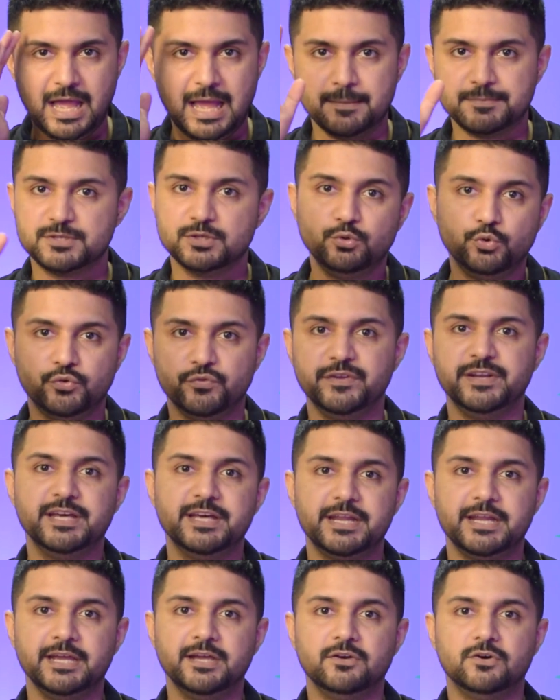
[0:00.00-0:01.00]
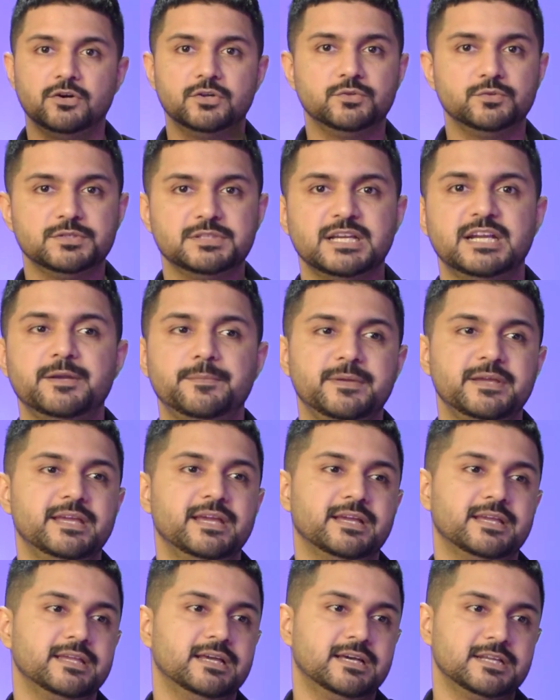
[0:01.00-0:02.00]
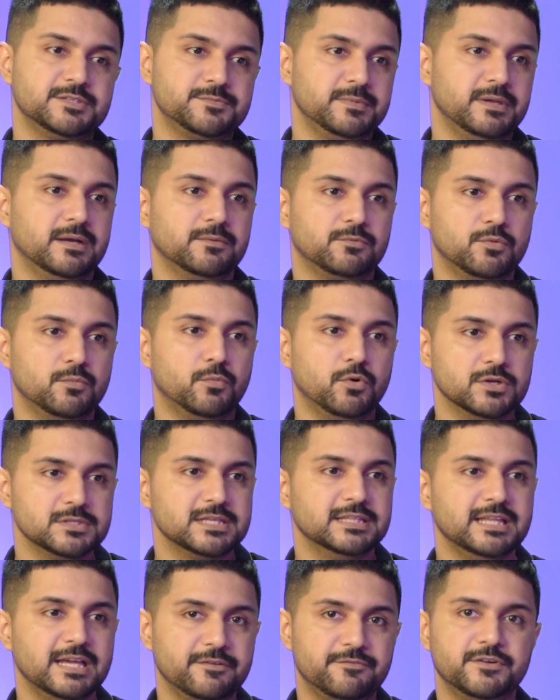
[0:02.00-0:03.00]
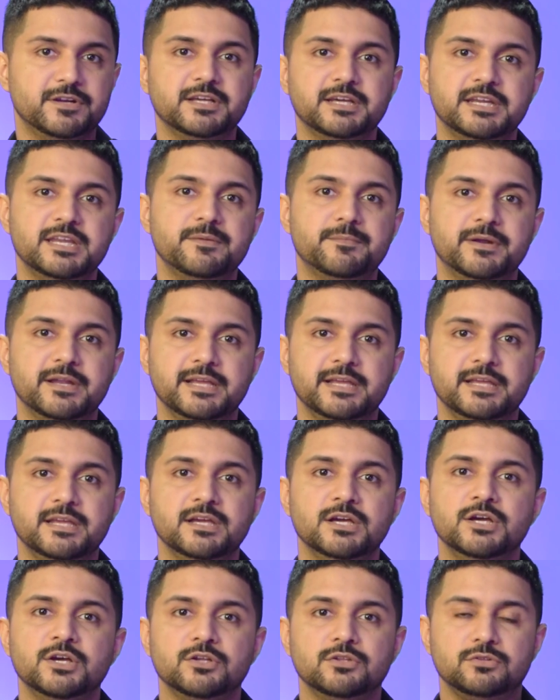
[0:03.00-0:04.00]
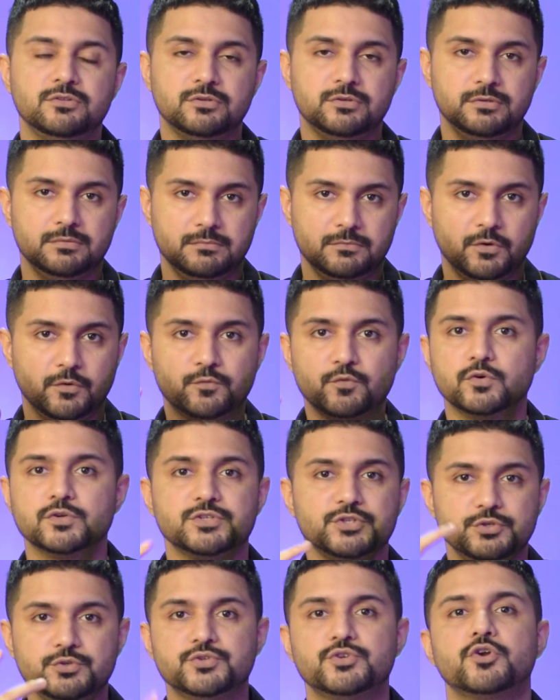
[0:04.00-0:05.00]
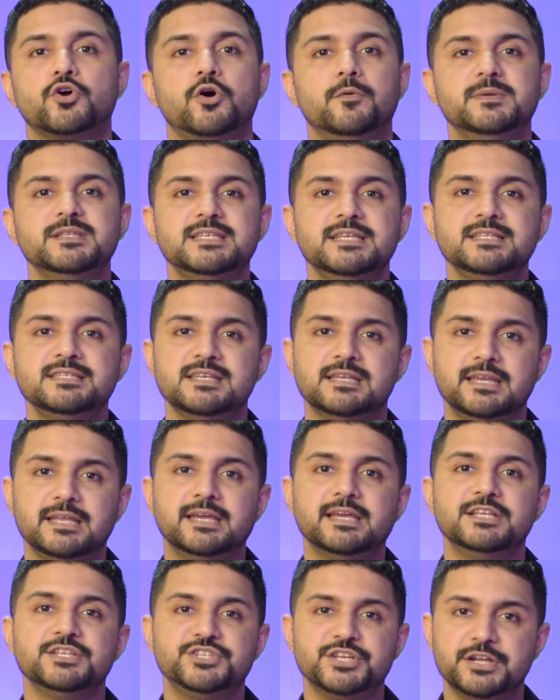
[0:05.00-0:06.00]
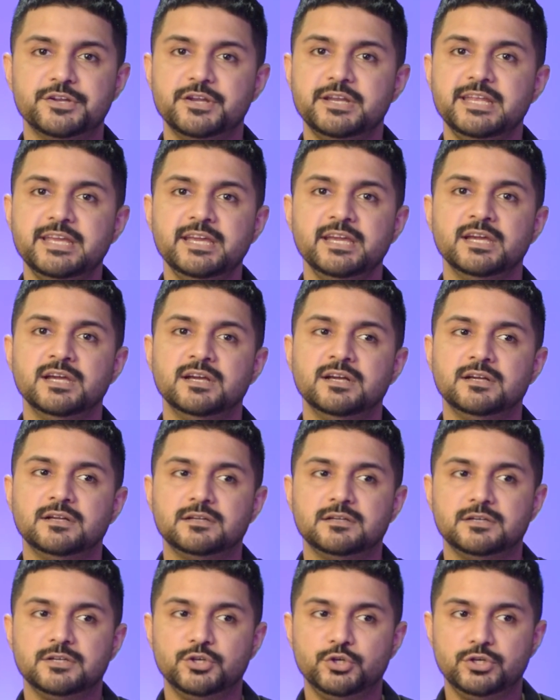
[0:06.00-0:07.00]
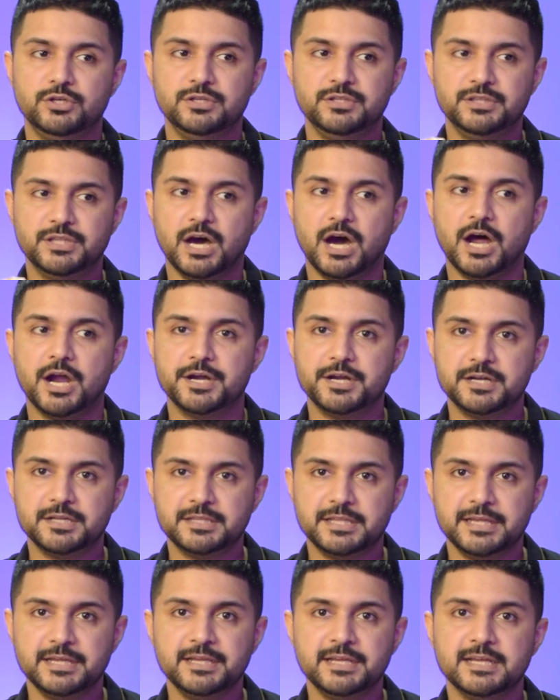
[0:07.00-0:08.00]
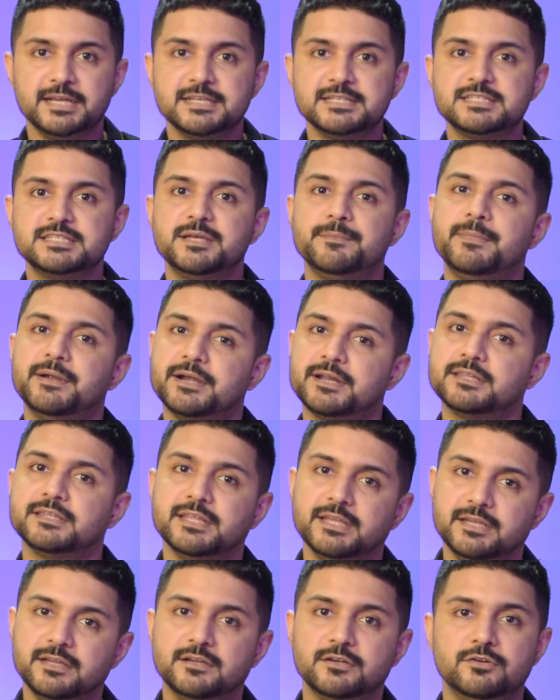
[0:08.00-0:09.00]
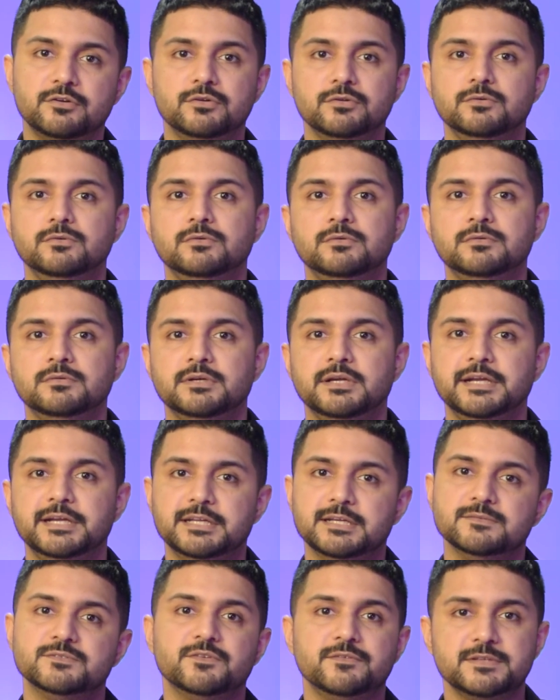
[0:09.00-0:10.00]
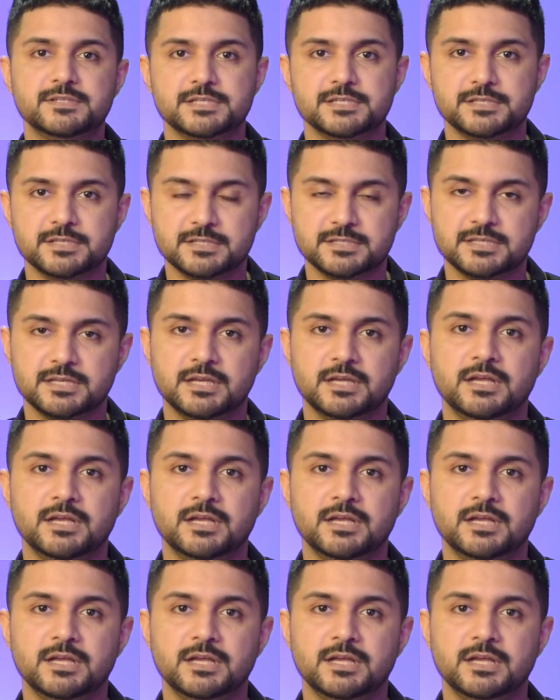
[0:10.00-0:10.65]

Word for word: एब्सोलूट विनर है और दूसरी साइड पे ये है कि यार इसमें आपको बहुत ज़्यादा एफर्ट करनी पड़ेगी तो ऑफकोर्स यूज कॉमन सेंस लेकिन जनरली द हार्डर थिंग इज़ द बेटर थिंग टू डू इन टर्म्स ऑफ डिसीजन